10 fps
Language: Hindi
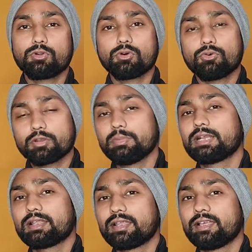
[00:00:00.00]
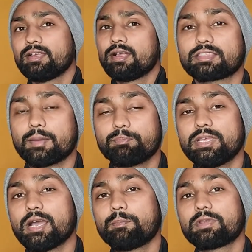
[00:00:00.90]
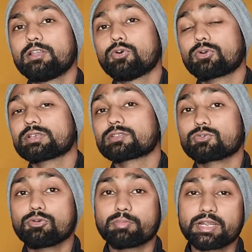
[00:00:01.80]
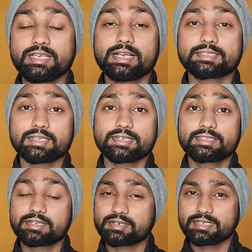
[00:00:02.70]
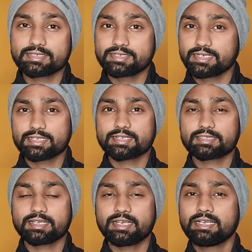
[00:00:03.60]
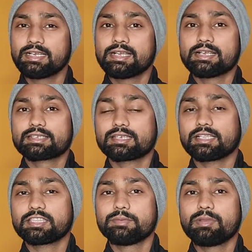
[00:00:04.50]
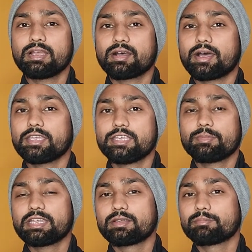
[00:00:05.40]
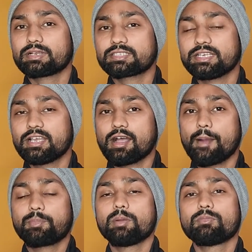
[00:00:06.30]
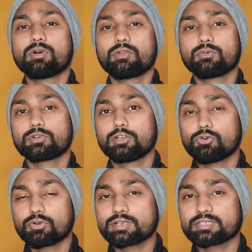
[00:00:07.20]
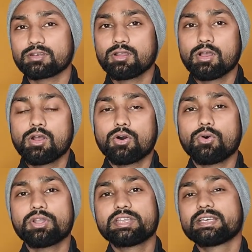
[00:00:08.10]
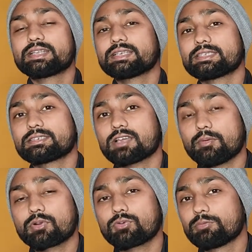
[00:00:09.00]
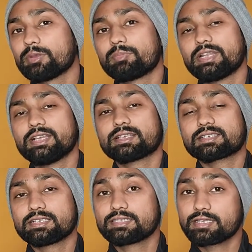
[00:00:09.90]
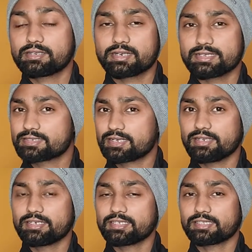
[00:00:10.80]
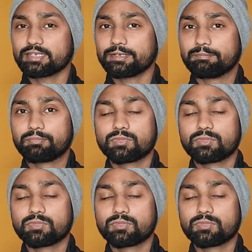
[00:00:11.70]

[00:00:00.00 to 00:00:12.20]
मोड ऑन भी कर लें तब भी आपकी लोकेशन को बड़ी आसानी से ट्रेस किया जा सकता है साथ ही में आई e नंबर से आपके मोबाइल फ़ोन की लोकेशन और नियरेस्ट टावर को भी बड़ी आसानी से ट्रेस कर लिया जाता है